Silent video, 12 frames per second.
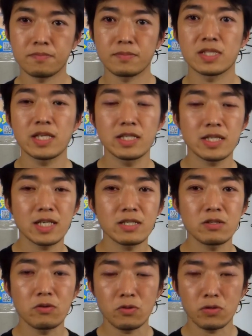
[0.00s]
政治活
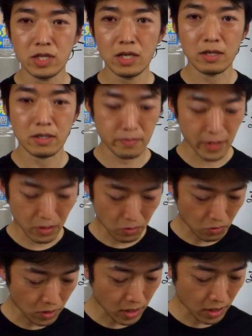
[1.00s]
動として配るこ
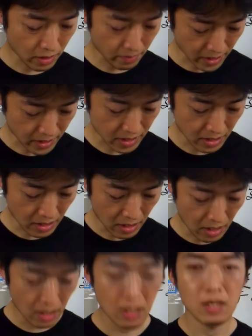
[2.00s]
とができます。
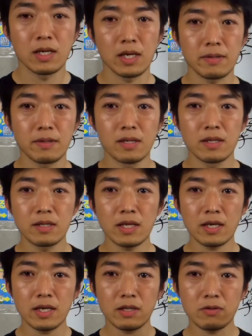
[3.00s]

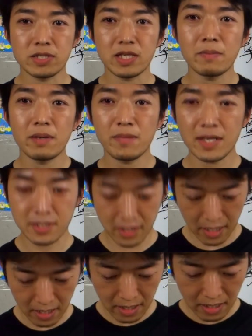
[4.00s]
で、えー、とさんばんめです
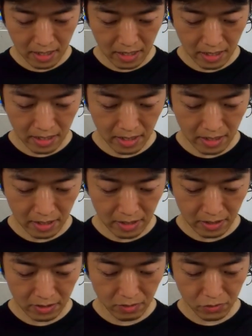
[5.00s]
ね、
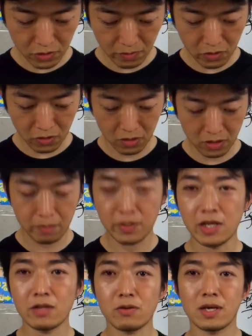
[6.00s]
えー、そもそも
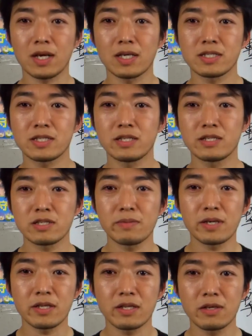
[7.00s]
ビラとかシール
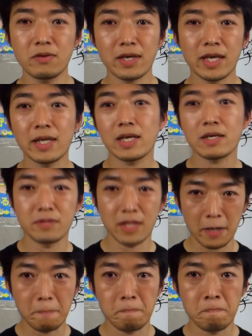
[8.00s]
配りっていうのはやりたくな
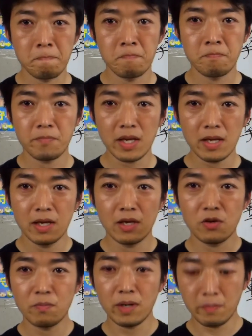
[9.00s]
い。で
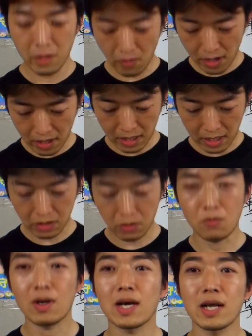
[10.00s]
よんばんめは、えー、と
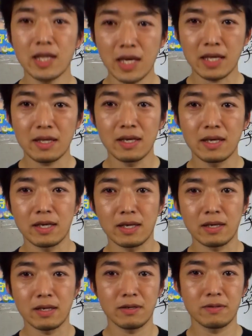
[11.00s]
分からない、
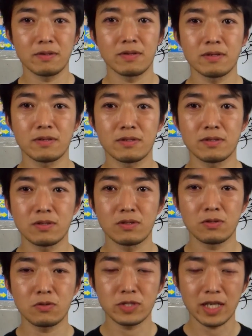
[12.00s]

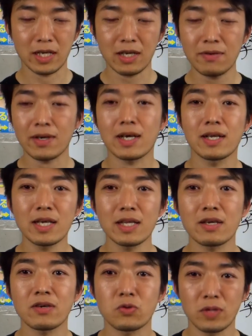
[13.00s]
えー、どうしたいか分からないと
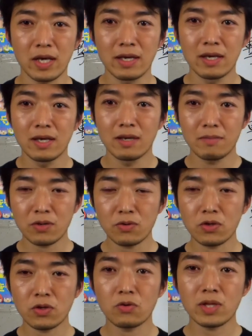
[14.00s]
いうことで、こ
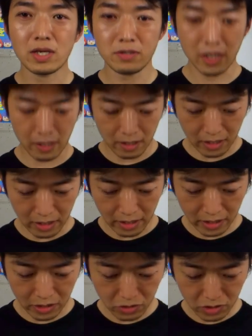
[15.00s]
のよん択で、
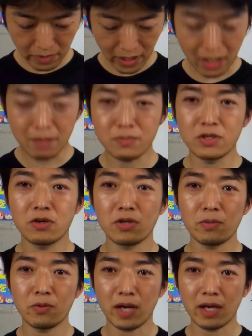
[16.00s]
えー、ひとつめが無料で
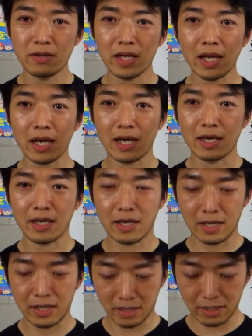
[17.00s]
もらえるなら、
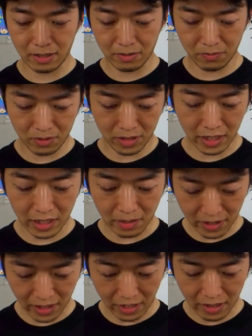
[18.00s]
えー、やってみ
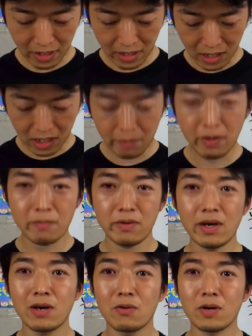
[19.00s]
たい。にばんめ
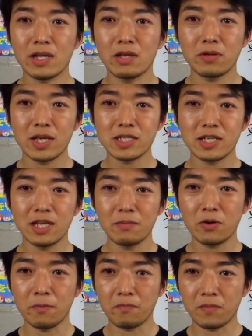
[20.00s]
はお金を出してで
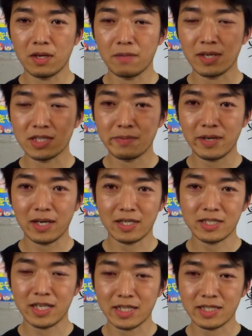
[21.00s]
も、まあ、いちまんなな
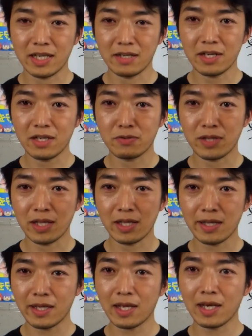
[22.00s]
せんはっせんえんぐらいの負担
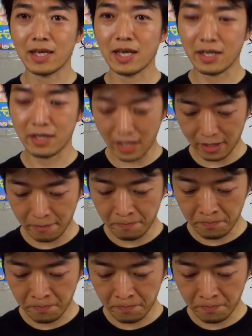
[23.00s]
だったらやりたい。